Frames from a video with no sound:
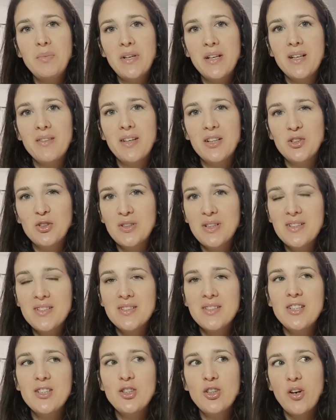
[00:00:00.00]
mi è arrivato dal
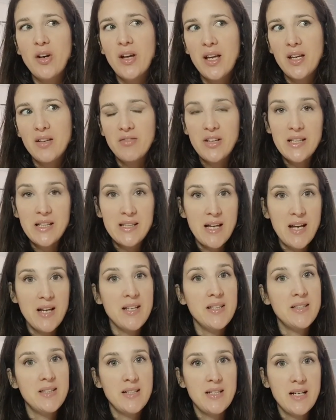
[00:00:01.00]
sito
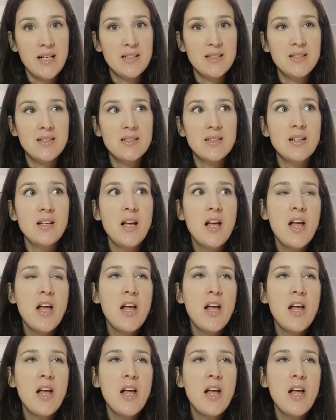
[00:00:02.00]
Everyday Deals,